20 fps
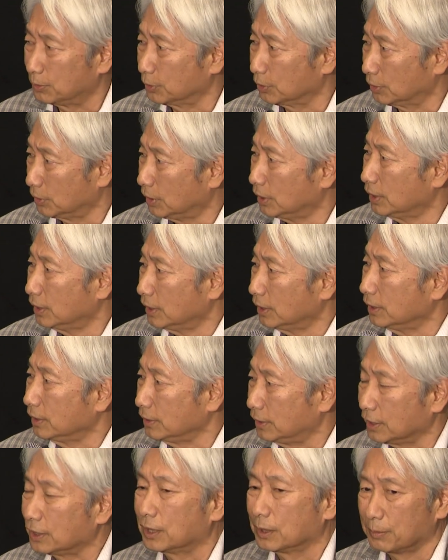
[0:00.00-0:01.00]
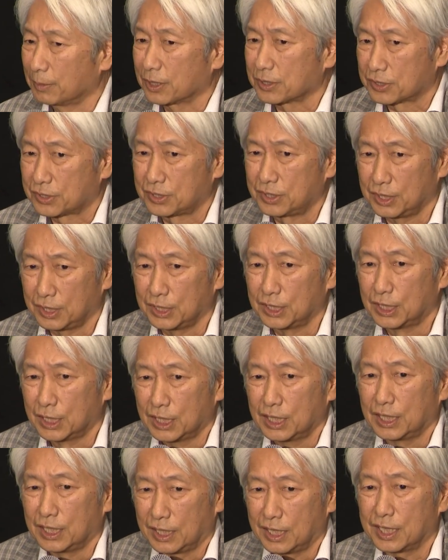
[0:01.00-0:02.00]
分出てますし、
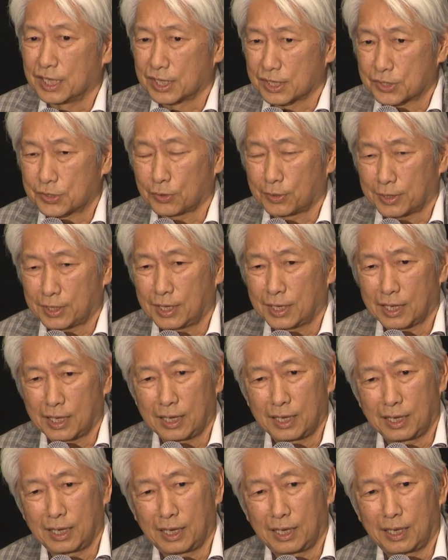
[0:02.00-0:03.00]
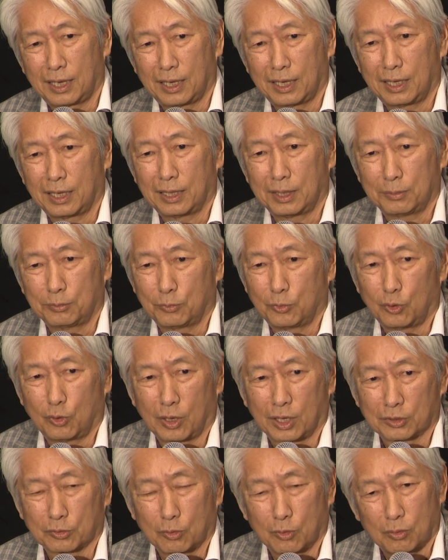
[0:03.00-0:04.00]
それから
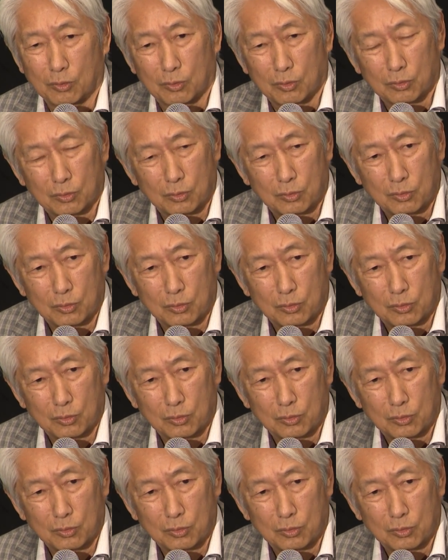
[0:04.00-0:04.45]
もう